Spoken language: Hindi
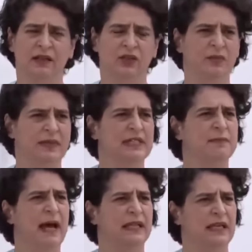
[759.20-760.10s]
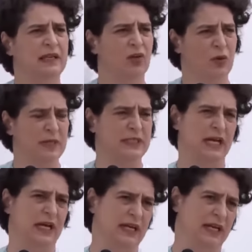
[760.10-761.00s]
तो हम किस बात की को
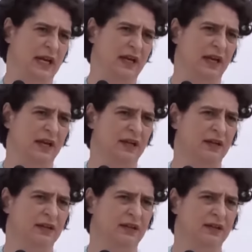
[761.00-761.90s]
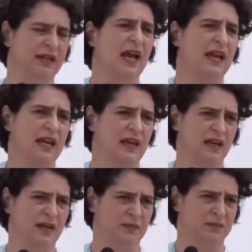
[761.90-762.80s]
बचाने की कह रहे हैं क्या कह रहे
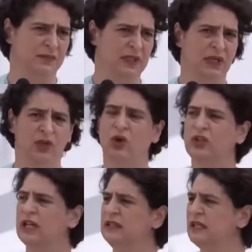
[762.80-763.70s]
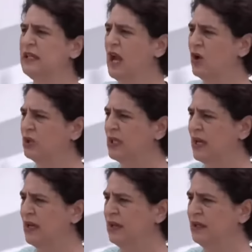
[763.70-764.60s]
हैं हम लोकतंत्र क्या होता
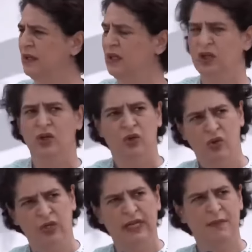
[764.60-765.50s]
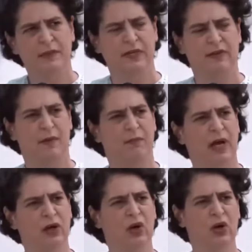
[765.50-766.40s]
है खुल के जवाब
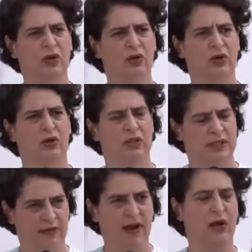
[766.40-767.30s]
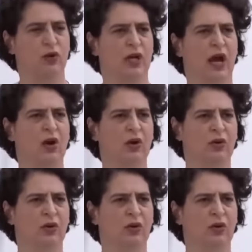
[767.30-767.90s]
मांगो सवाल उठाओ